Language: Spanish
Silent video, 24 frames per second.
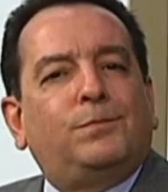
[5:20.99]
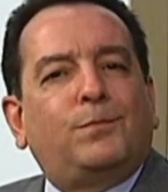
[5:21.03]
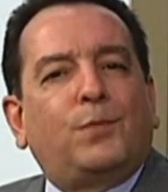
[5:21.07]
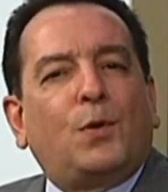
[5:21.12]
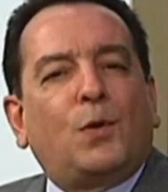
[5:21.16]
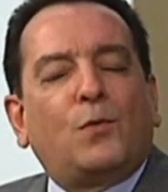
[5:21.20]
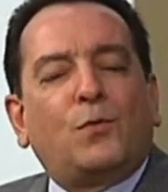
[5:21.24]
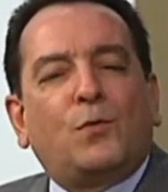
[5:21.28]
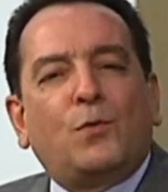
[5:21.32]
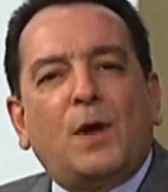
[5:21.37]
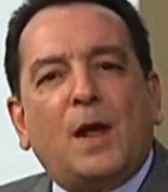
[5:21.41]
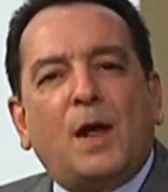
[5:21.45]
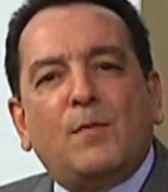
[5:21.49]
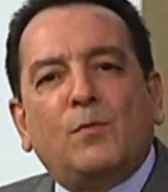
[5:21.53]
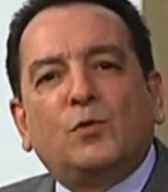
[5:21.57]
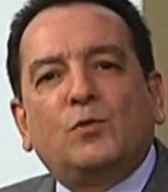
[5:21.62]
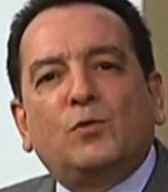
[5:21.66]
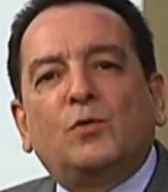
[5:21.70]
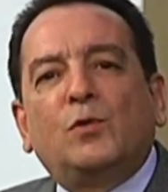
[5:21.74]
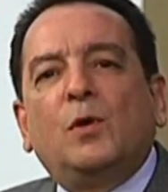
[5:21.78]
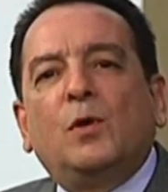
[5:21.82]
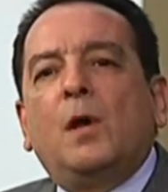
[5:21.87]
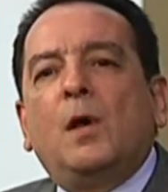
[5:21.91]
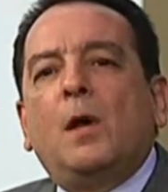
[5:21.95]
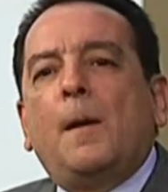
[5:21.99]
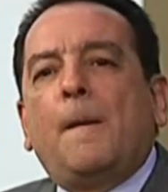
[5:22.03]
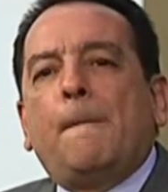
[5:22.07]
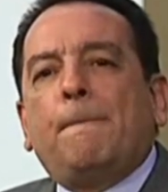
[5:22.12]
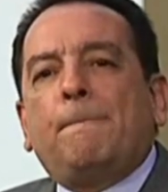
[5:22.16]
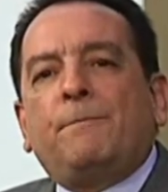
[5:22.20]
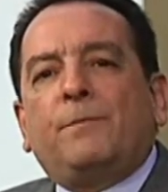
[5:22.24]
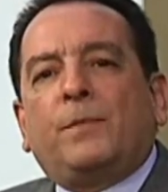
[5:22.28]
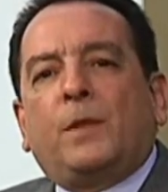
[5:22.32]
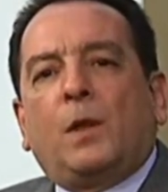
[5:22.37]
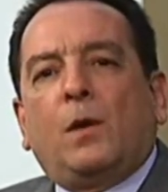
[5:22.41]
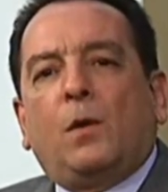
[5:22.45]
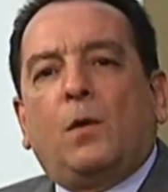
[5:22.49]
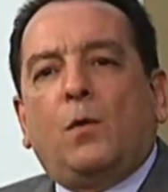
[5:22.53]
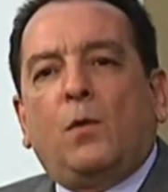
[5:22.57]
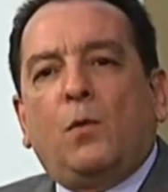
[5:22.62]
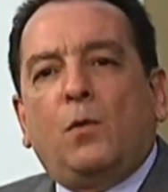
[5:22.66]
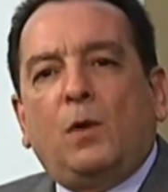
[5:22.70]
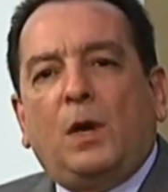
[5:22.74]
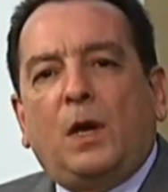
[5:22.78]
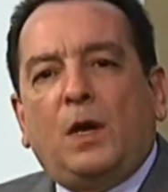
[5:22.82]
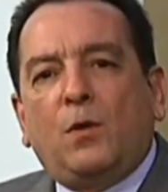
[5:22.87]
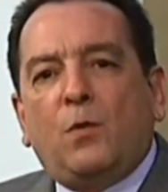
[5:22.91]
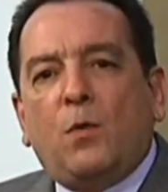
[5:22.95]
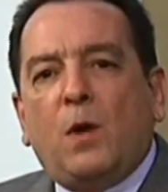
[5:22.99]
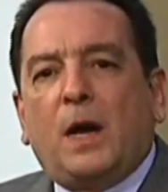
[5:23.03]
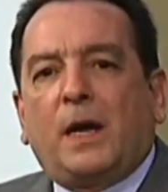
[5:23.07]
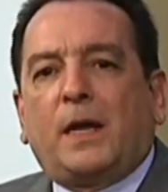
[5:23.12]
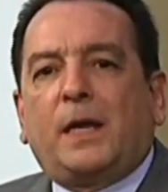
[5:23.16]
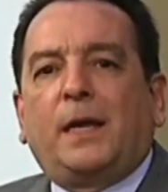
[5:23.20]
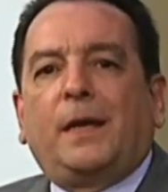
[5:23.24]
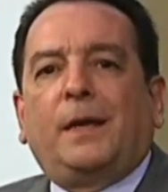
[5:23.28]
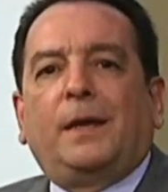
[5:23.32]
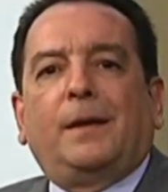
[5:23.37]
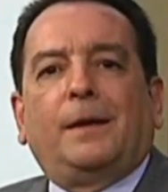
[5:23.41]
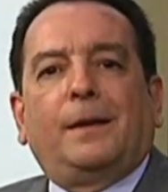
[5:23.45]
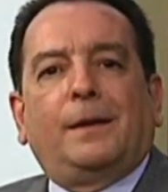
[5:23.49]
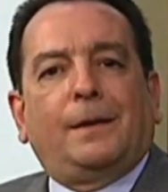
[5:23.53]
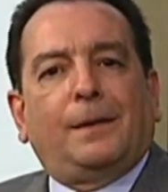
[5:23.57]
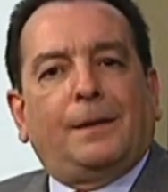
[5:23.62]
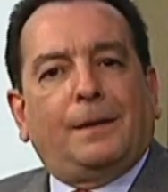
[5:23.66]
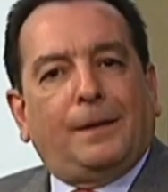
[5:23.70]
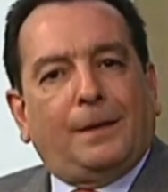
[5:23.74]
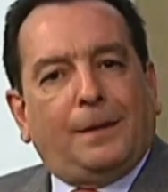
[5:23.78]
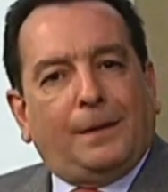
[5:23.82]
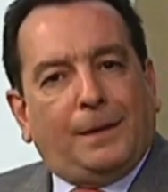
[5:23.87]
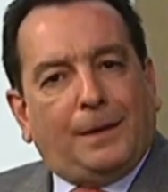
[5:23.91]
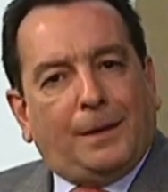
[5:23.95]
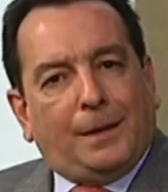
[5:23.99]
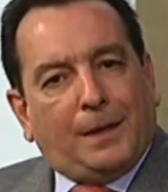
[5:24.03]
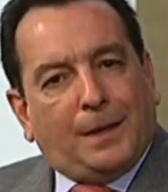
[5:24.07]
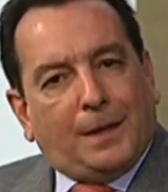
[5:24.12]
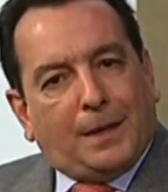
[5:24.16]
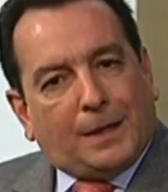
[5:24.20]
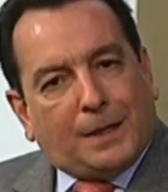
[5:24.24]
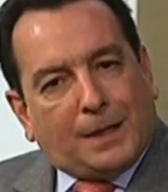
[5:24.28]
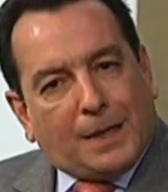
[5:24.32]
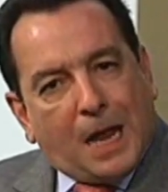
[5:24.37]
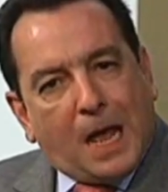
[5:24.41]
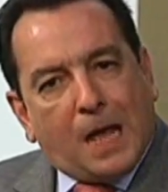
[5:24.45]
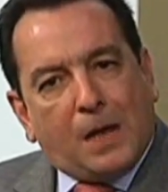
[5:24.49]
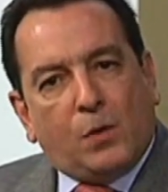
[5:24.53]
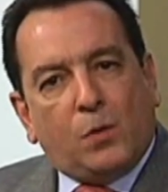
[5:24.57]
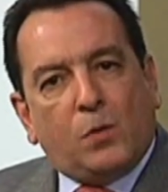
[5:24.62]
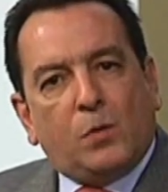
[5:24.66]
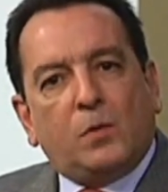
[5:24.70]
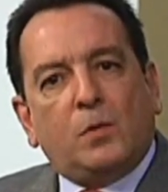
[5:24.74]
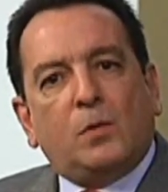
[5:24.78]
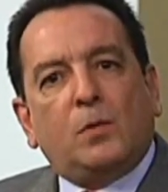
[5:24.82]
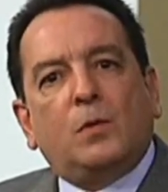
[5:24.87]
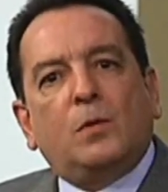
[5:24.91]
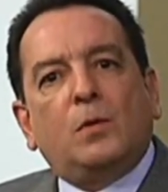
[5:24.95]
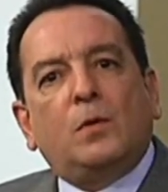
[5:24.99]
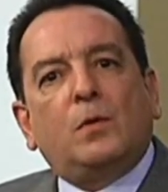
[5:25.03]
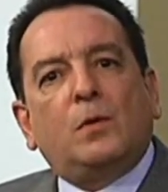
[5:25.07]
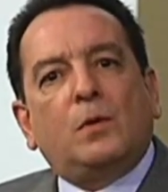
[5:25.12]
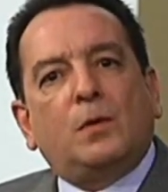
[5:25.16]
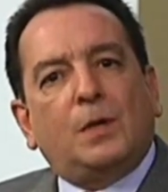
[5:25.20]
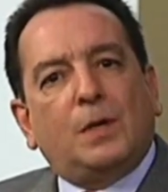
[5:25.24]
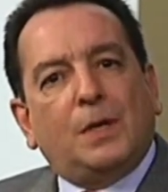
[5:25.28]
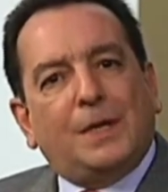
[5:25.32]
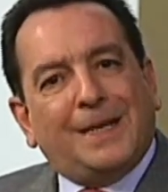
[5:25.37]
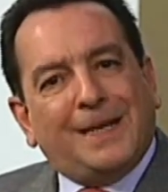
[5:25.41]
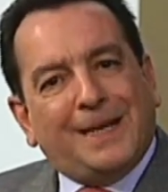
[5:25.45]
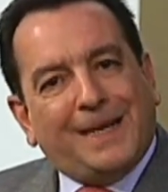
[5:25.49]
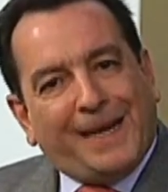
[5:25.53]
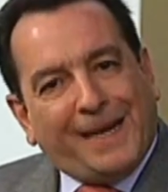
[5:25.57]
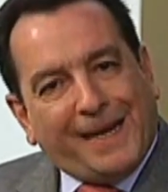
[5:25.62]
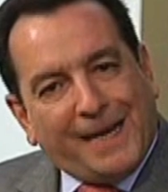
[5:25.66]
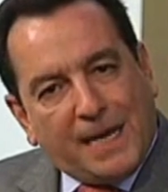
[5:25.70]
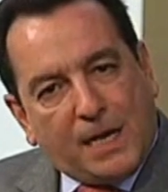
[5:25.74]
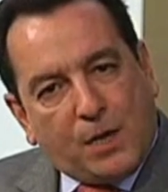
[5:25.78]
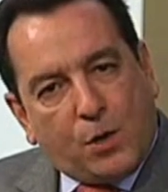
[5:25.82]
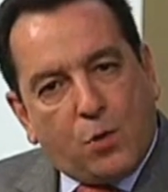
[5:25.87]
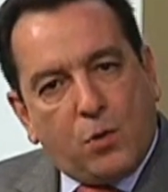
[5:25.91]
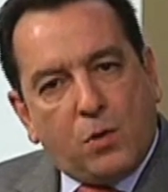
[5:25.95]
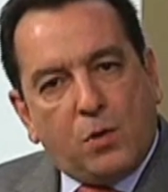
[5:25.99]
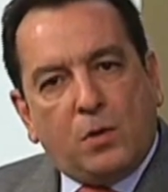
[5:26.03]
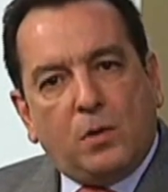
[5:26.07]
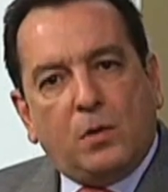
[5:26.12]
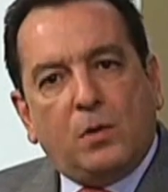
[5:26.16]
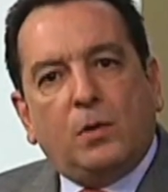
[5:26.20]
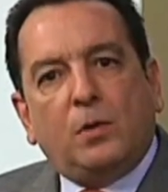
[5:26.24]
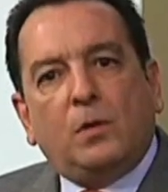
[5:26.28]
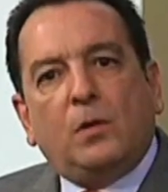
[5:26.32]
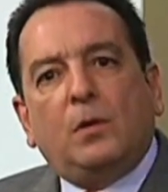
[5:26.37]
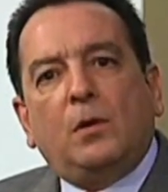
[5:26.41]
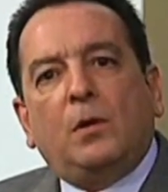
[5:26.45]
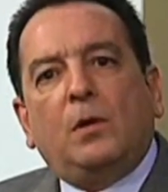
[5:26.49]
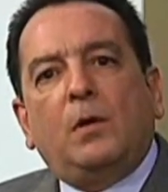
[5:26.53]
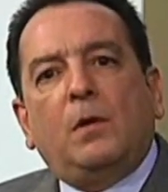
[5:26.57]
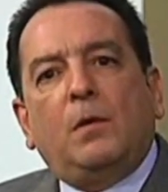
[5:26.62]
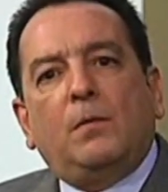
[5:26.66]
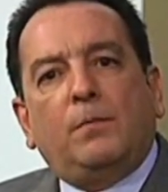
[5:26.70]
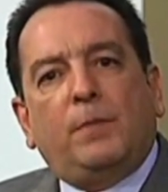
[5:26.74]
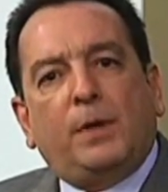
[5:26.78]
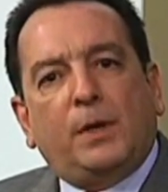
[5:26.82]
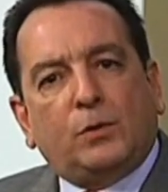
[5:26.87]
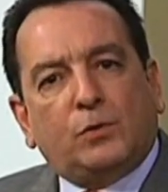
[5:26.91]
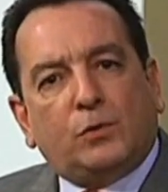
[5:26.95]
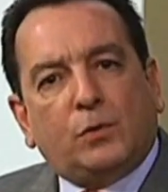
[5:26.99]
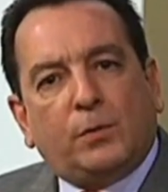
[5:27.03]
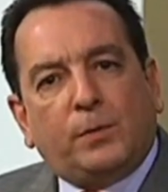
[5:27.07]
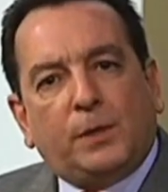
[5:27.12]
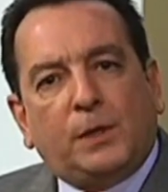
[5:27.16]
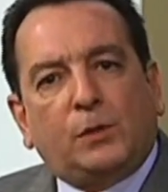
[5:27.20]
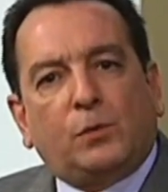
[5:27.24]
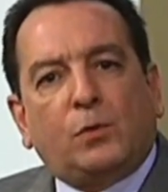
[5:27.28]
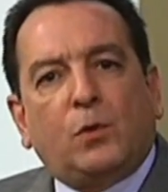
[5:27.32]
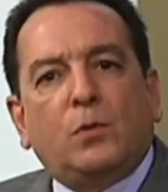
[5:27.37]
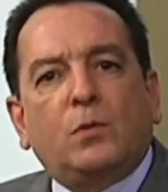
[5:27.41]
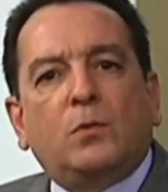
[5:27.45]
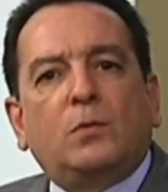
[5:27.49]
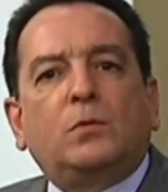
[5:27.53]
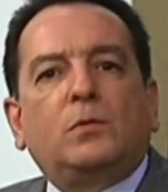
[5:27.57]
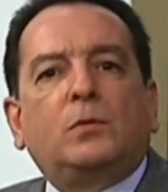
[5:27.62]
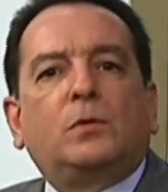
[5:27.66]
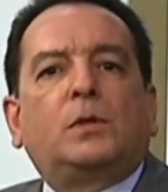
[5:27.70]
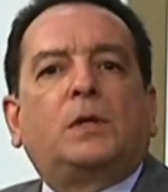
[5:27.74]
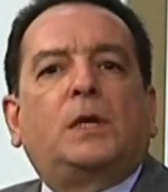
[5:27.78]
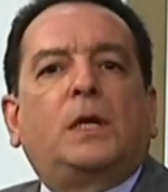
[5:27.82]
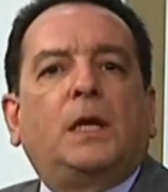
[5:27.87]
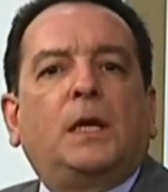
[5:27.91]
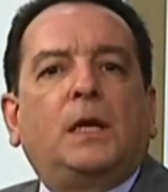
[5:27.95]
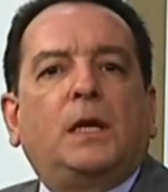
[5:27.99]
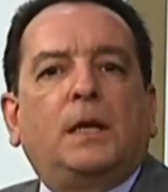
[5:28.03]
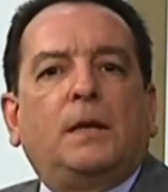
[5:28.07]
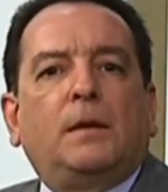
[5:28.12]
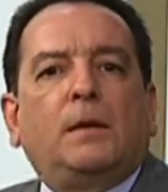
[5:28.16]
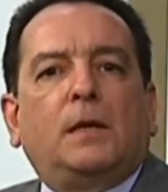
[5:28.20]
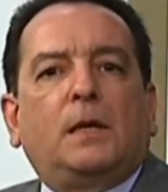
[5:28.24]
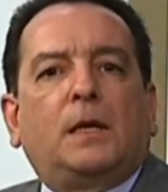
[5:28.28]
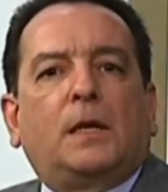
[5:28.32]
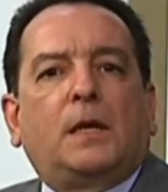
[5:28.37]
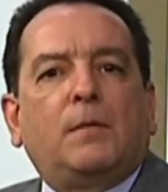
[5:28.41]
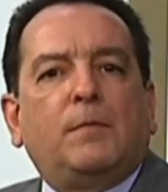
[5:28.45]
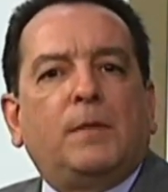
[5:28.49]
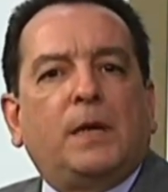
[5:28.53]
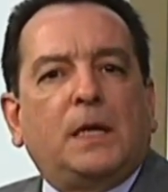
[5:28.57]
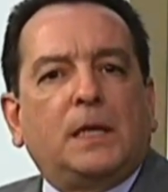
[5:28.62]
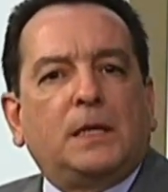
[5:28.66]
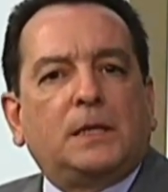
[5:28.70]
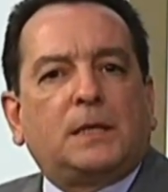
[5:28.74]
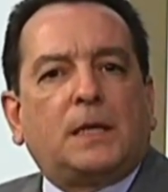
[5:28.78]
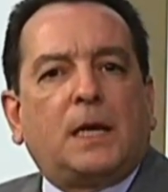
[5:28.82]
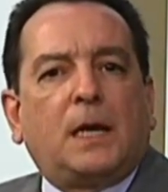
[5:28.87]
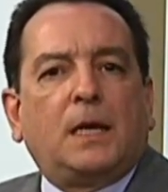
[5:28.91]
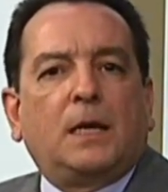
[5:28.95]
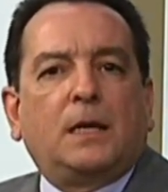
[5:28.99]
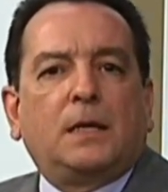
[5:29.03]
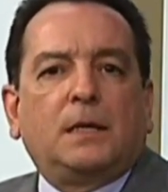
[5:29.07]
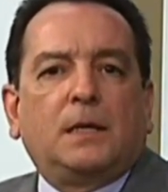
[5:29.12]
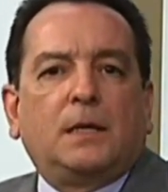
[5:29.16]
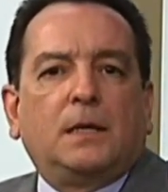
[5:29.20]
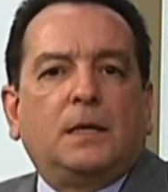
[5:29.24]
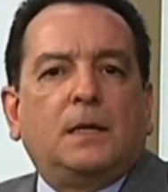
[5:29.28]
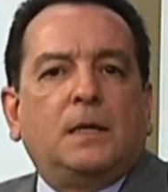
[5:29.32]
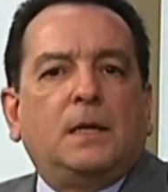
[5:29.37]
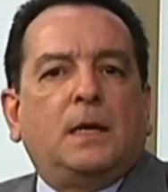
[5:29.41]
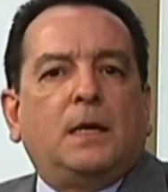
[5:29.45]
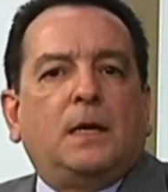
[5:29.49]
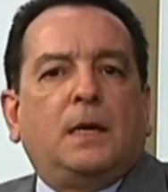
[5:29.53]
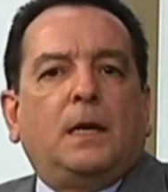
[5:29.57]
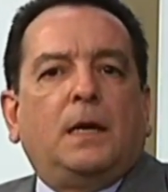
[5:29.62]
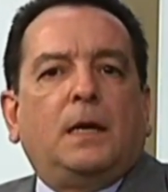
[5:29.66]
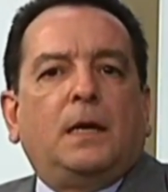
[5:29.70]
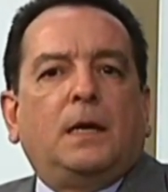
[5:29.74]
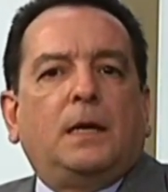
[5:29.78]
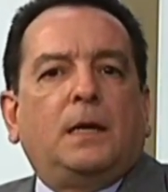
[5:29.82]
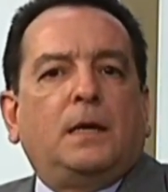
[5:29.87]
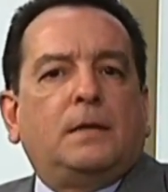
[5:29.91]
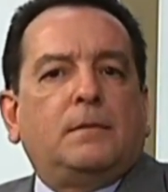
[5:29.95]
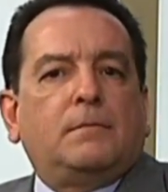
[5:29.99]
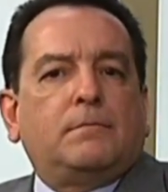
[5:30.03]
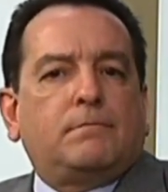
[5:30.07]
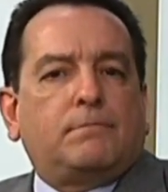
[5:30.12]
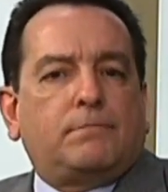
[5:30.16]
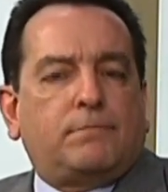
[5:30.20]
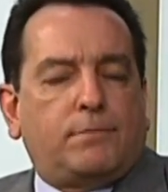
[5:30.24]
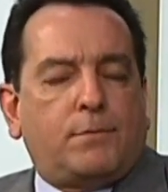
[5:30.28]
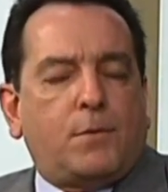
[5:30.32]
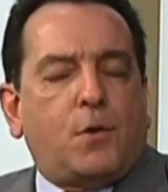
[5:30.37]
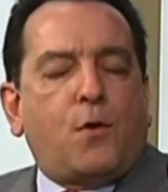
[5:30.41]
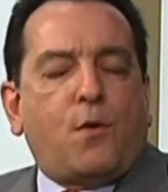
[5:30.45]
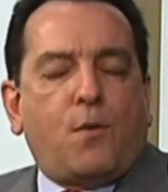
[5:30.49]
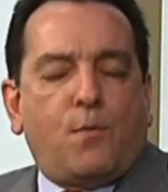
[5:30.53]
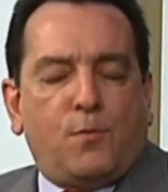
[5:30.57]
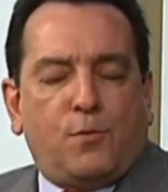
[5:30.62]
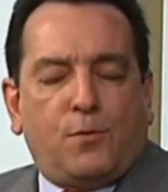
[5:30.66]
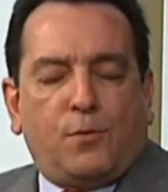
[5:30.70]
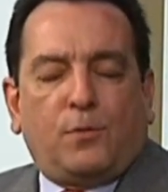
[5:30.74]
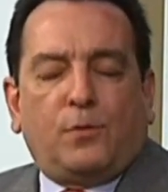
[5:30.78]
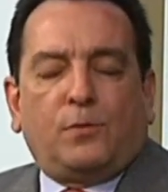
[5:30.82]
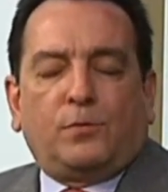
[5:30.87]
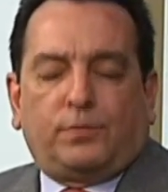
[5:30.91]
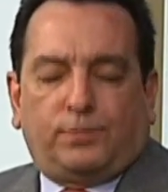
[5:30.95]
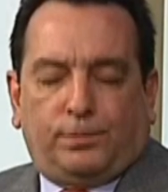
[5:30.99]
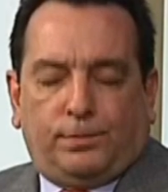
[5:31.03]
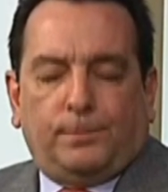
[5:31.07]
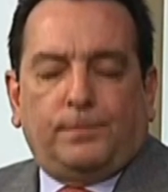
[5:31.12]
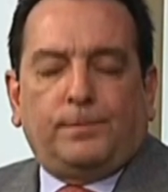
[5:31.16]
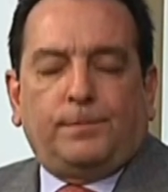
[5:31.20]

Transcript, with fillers: procuramos un lenguaje eh, claro, rico, pero sobre todo que, que, merezca, como